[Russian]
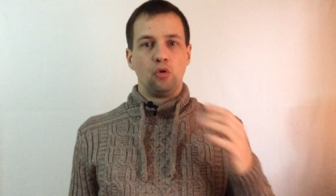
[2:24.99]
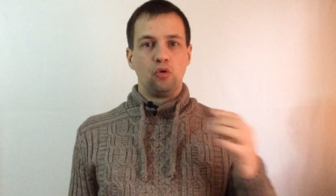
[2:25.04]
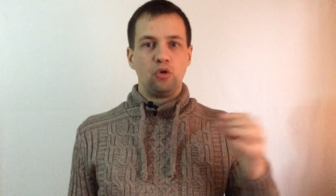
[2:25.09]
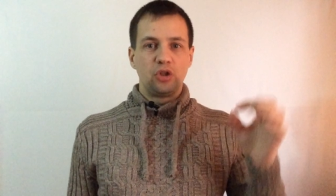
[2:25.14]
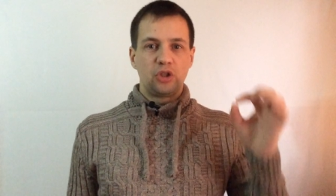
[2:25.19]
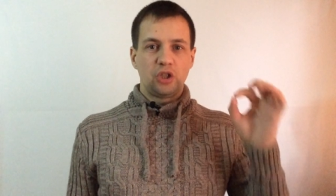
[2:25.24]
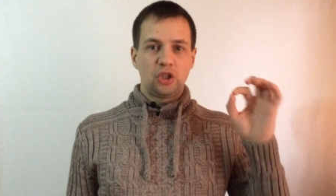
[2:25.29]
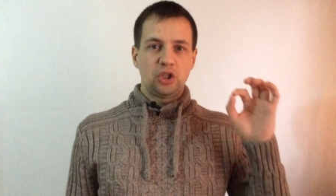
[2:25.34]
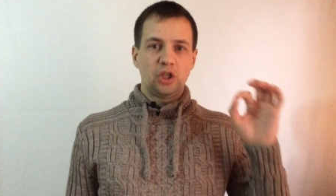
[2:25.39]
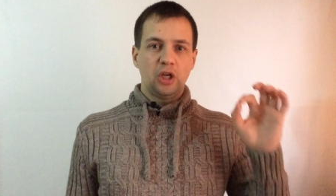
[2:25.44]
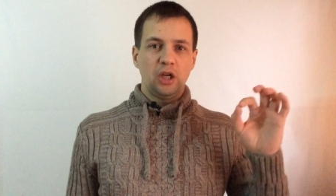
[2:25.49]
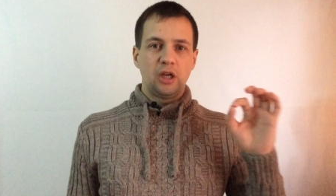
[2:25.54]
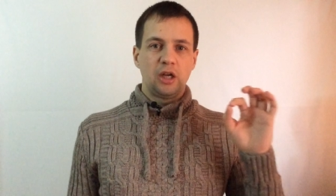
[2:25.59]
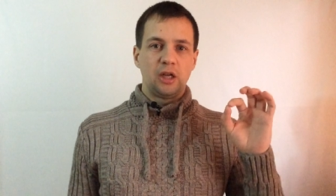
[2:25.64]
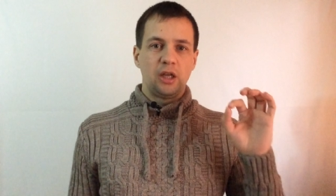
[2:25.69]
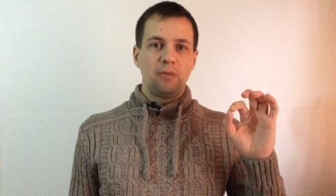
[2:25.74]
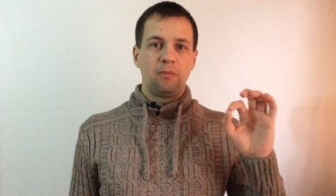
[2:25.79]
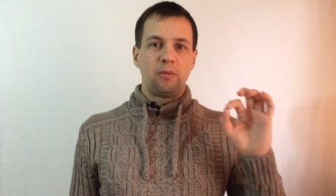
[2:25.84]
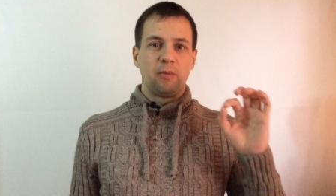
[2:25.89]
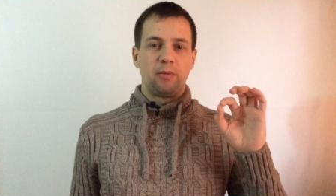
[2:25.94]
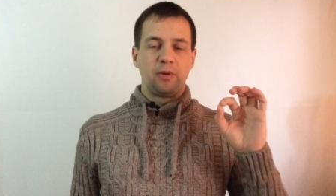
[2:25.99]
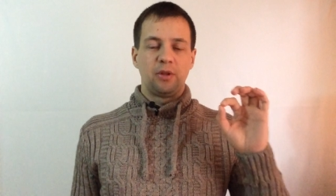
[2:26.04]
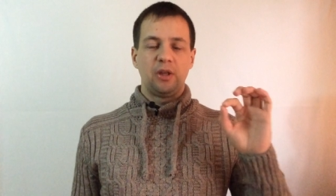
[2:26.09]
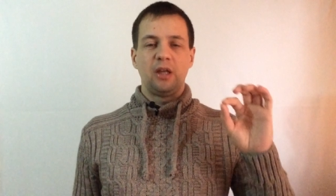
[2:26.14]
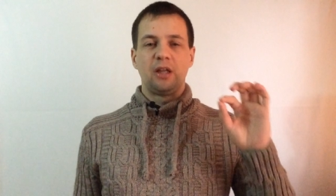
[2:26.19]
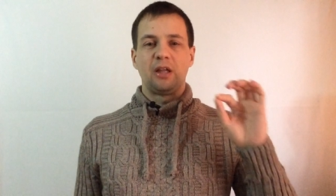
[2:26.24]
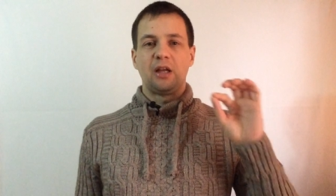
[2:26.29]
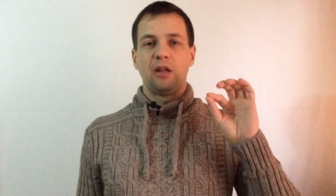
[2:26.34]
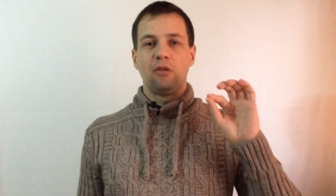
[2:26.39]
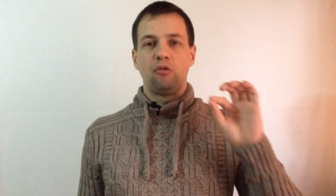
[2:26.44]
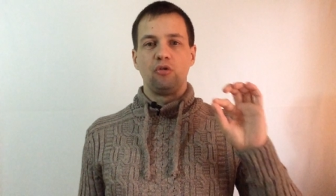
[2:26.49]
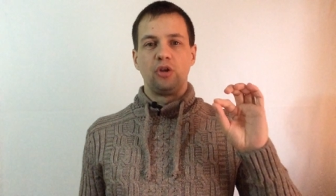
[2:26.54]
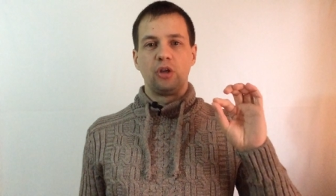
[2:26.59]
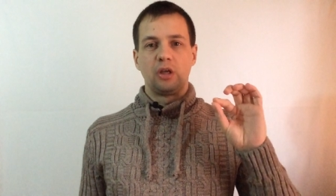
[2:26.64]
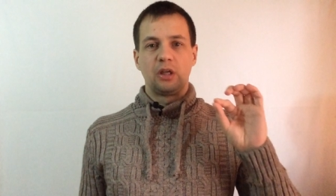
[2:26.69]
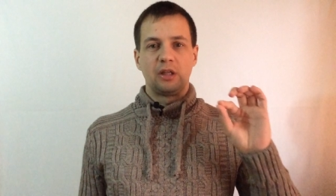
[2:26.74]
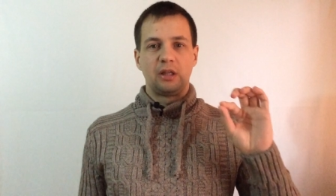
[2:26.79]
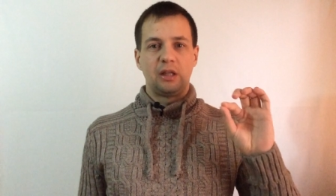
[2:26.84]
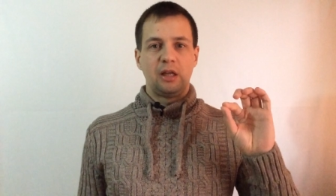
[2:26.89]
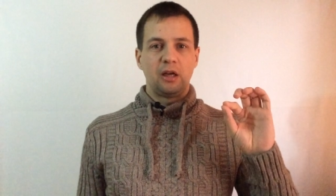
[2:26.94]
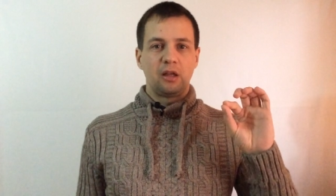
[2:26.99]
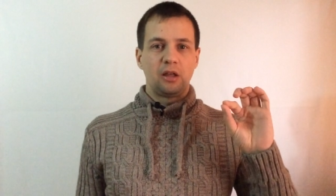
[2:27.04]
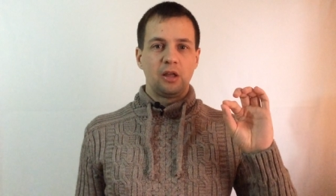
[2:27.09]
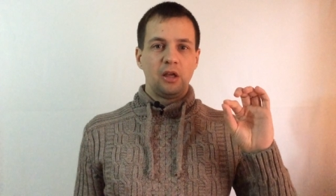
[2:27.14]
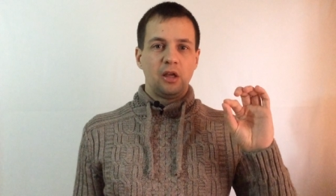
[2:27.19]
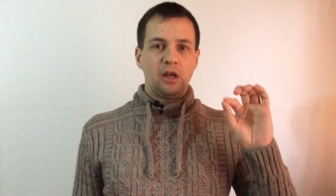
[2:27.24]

Но изначально они попадают в холодный контакт